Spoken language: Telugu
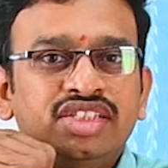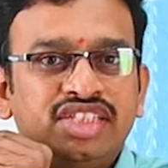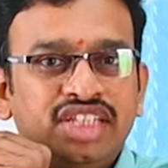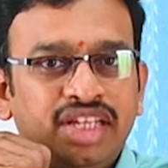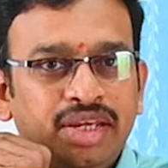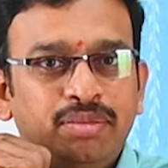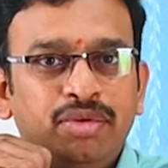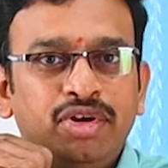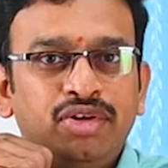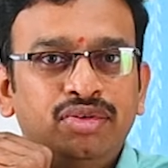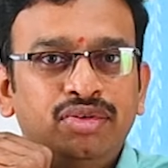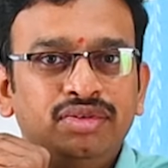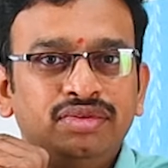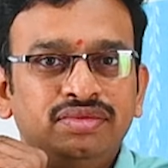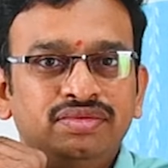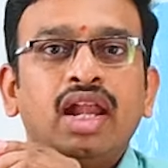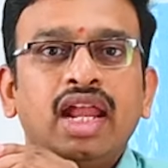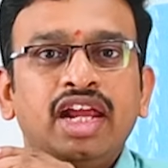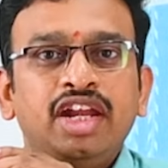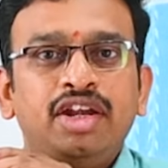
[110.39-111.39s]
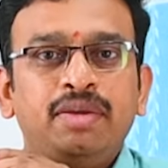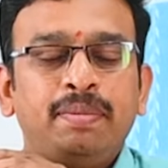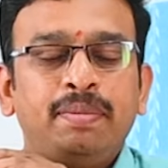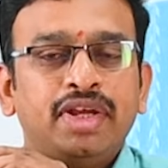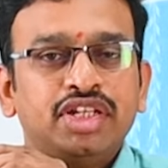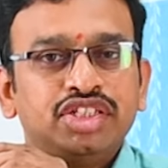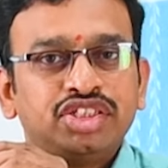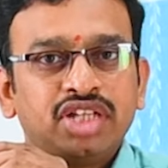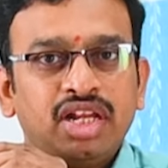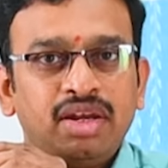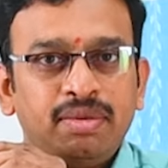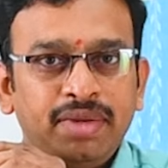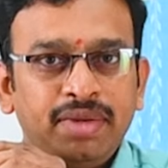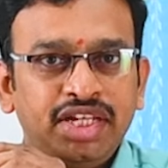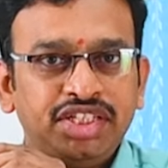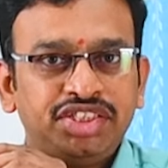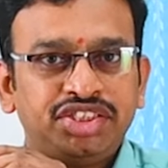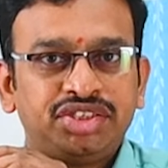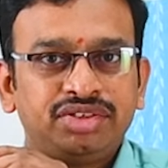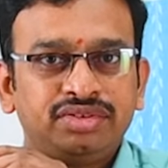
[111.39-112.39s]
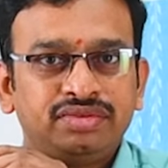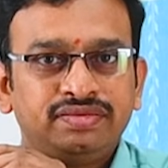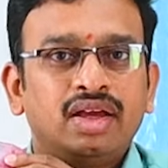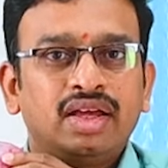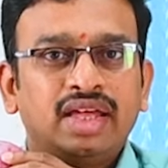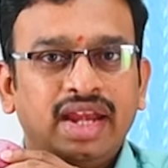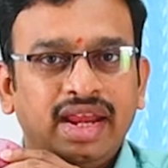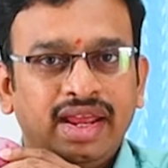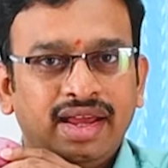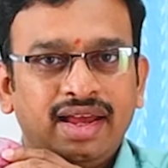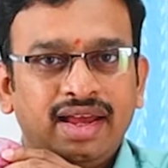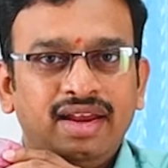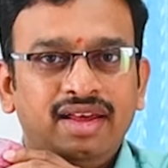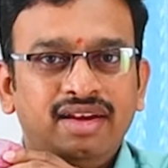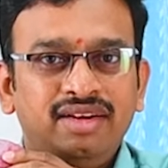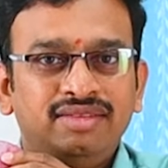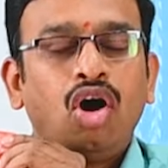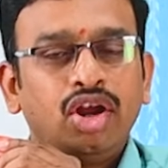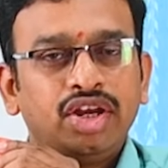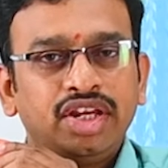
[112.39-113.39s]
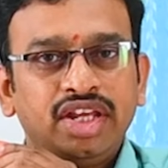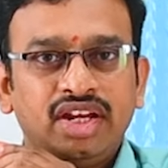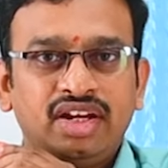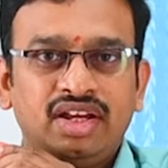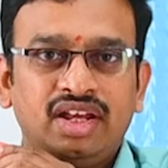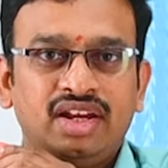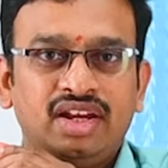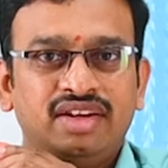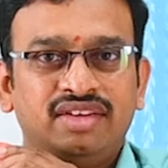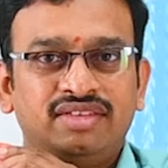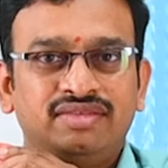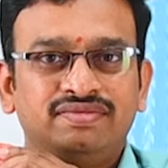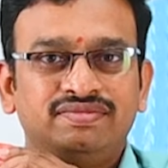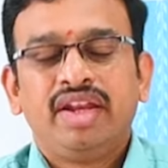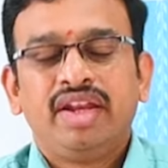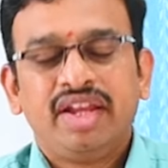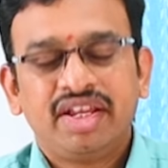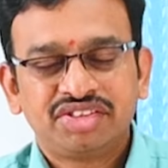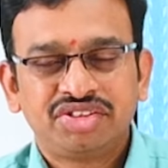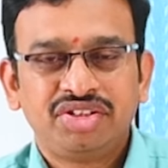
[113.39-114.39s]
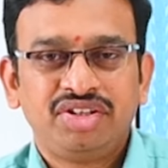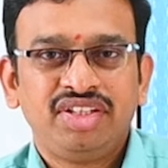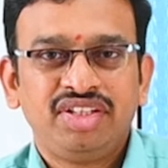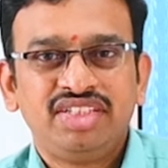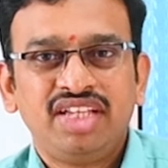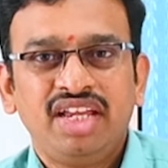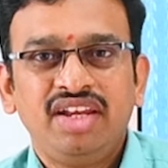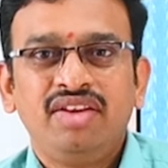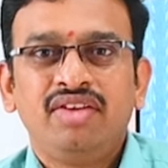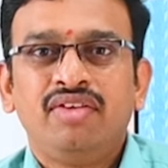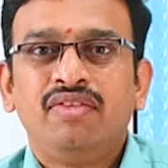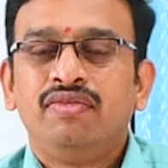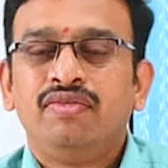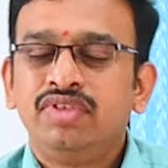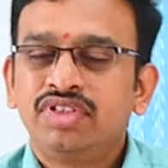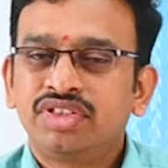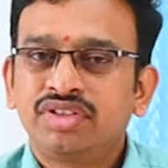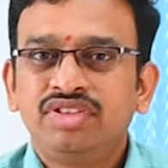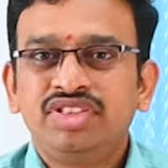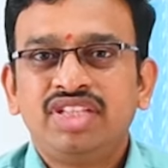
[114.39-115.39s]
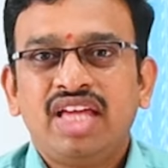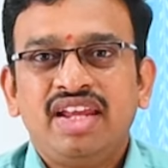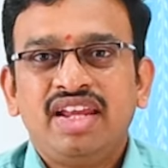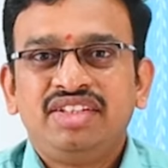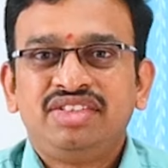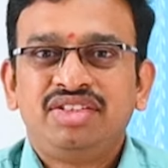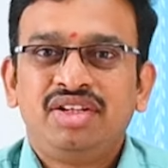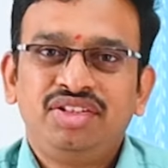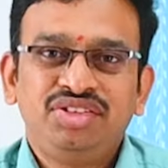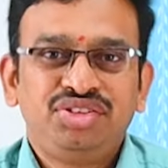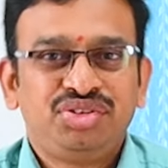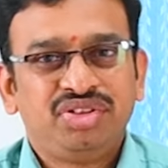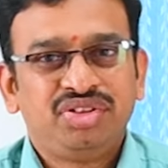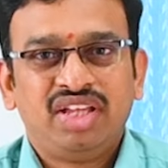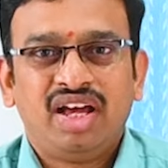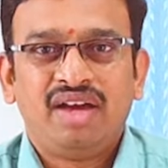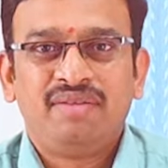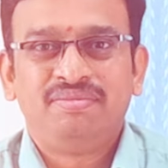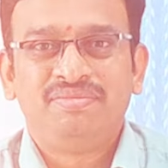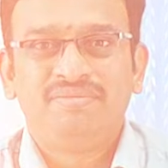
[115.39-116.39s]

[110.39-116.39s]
సీ బ్లూ లైట్ పేస్టల్ పీచ్ గ్రే కలర్ ఆనియన్ కలర్ నెక్స్ట్ డిజైన్ విస్కో శారీస్లో చూద్దాం